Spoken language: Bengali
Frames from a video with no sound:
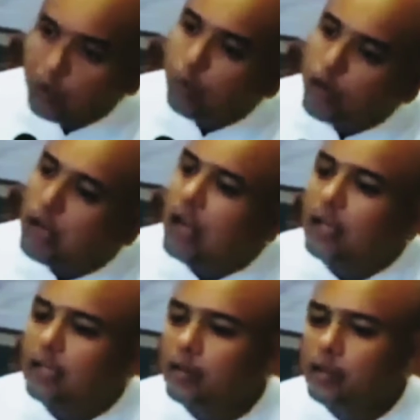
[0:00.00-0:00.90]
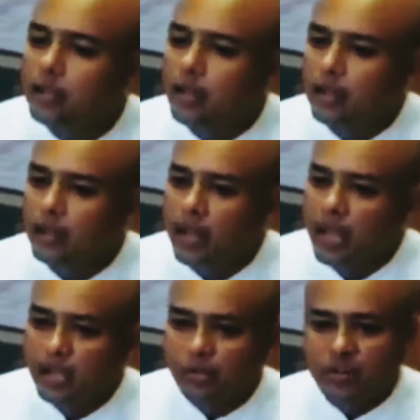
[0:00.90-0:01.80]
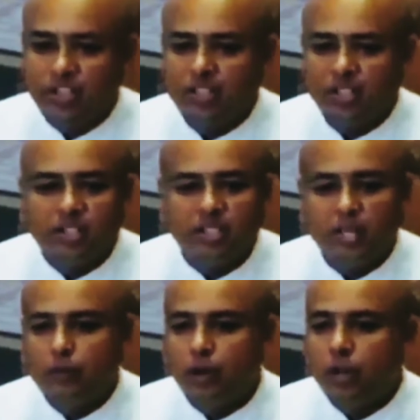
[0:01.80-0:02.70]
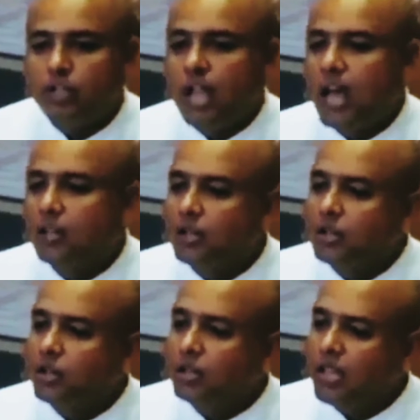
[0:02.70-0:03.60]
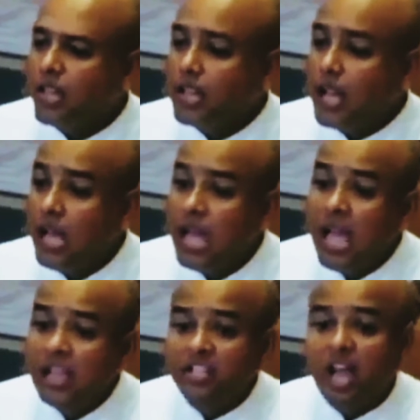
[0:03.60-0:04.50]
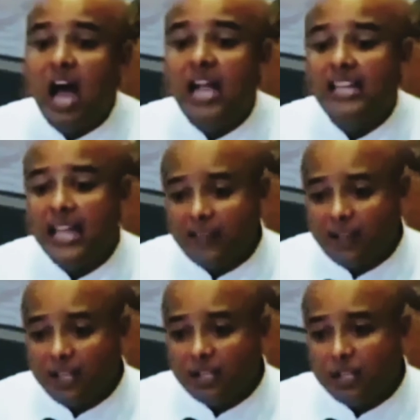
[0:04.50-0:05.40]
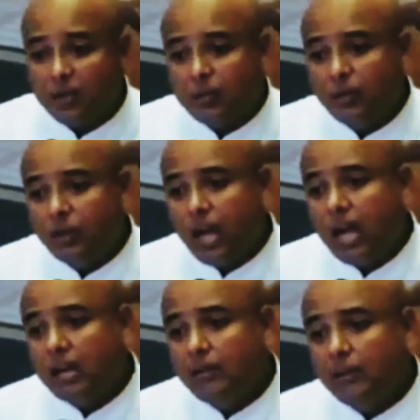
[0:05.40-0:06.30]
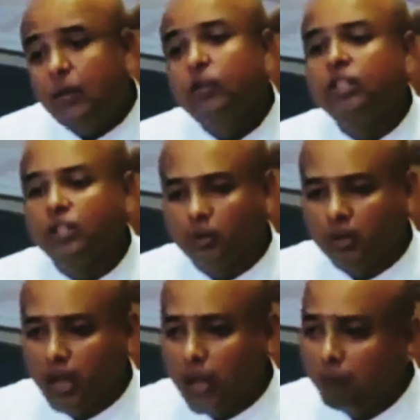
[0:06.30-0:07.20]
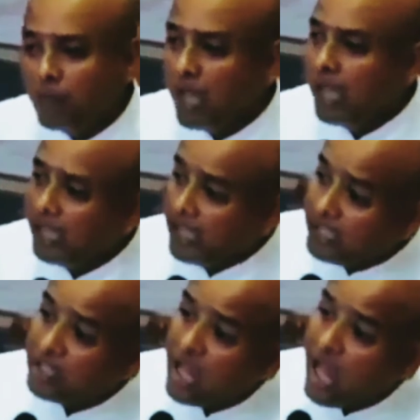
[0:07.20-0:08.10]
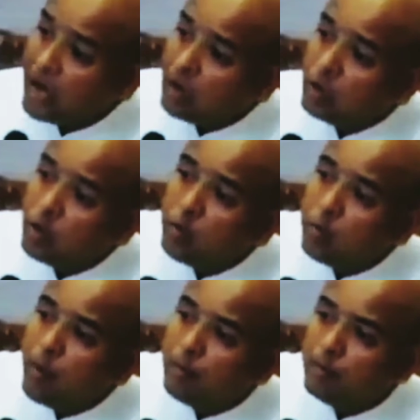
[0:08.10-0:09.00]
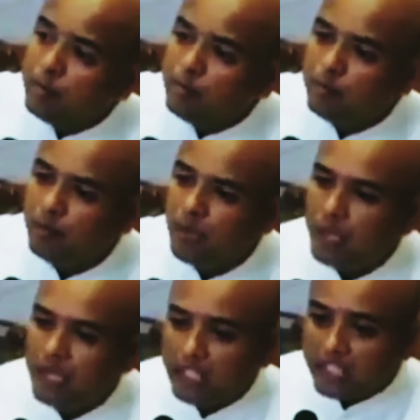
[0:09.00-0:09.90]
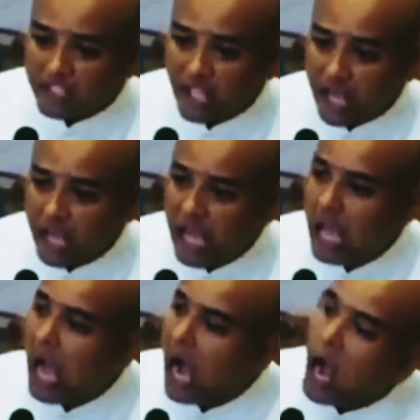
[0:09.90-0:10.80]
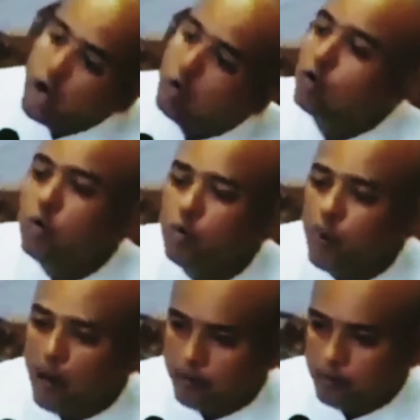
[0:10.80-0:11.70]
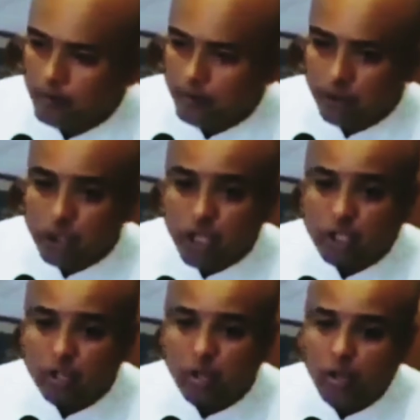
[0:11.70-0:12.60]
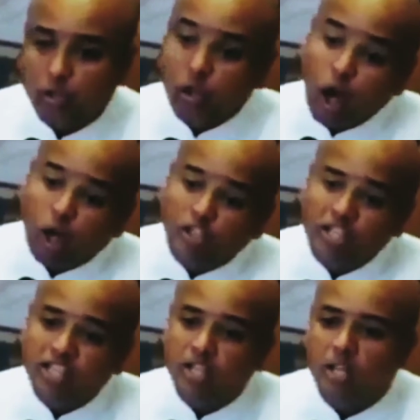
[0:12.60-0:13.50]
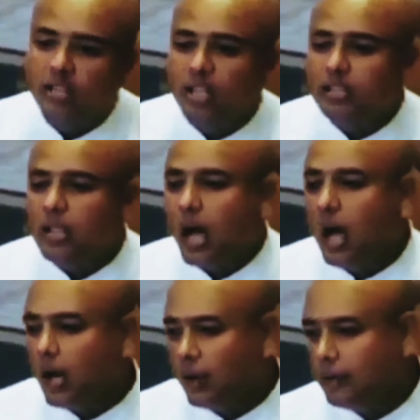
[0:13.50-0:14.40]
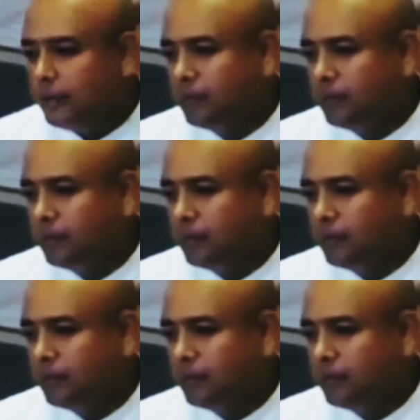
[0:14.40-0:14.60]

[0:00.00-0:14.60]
কিন্তু পরের লাইনে কি বলছেন সৃষ্টি স্থিতি প্রলয় সাধন শক্তির একা ছায়ে বজস্ব ভিবনানি বিবর্তি দুর্গা ইচ্ছানুরূপম ইচ্ছা অনুরূপম যস্য চ চেষ্টাতে সা